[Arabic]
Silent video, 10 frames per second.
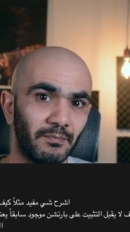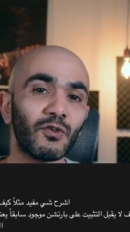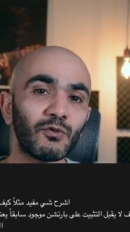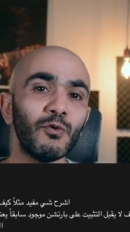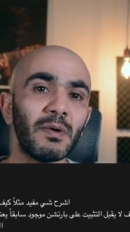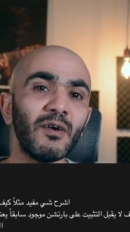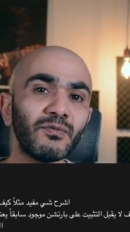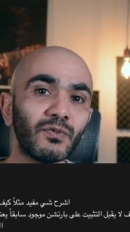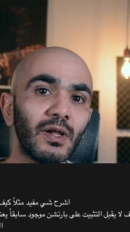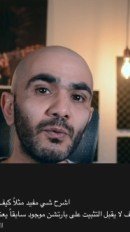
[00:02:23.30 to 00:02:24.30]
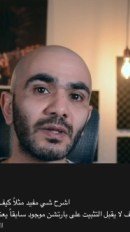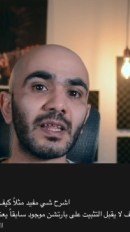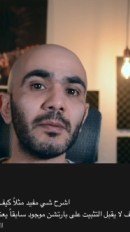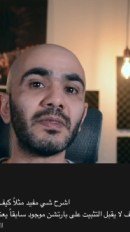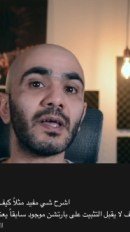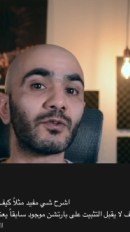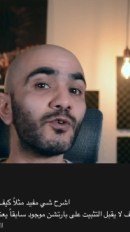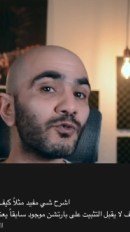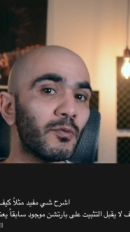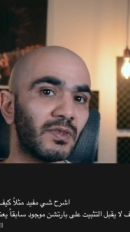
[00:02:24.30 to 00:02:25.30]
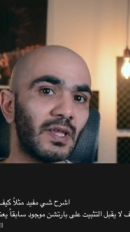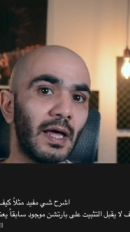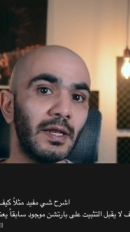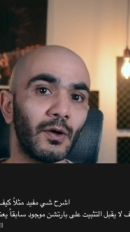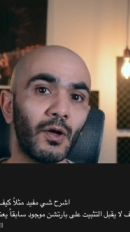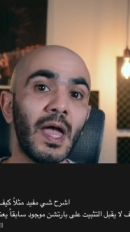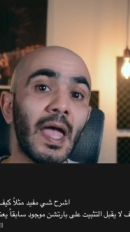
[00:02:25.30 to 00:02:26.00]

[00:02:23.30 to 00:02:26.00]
اسلوب افضل وقت اللي بدك تكتب التعليق